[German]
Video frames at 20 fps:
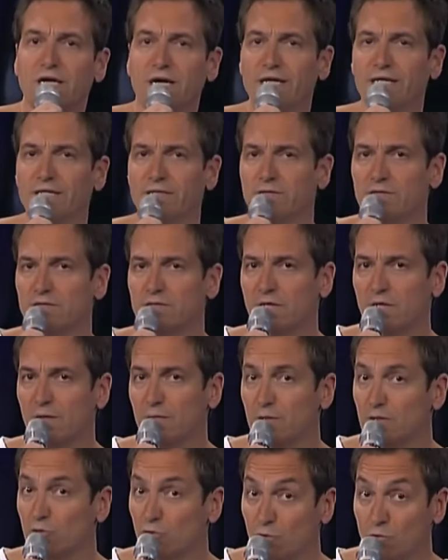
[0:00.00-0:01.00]
geeignet,
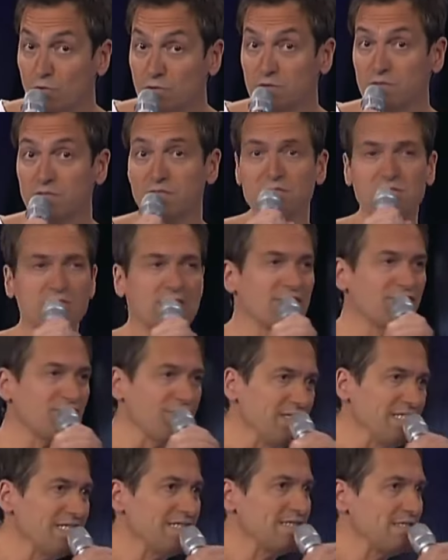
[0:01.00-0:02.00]
aber grundsätzlich
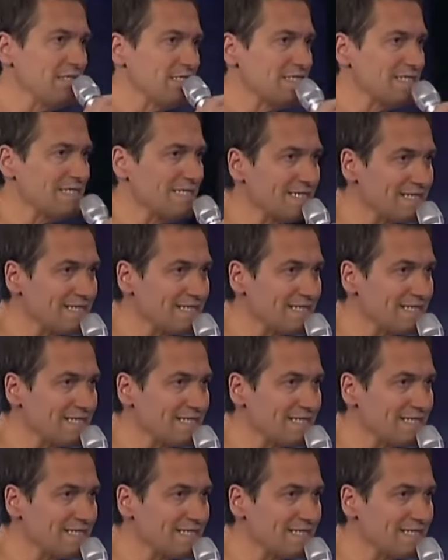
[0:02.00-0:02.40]
finde ich diese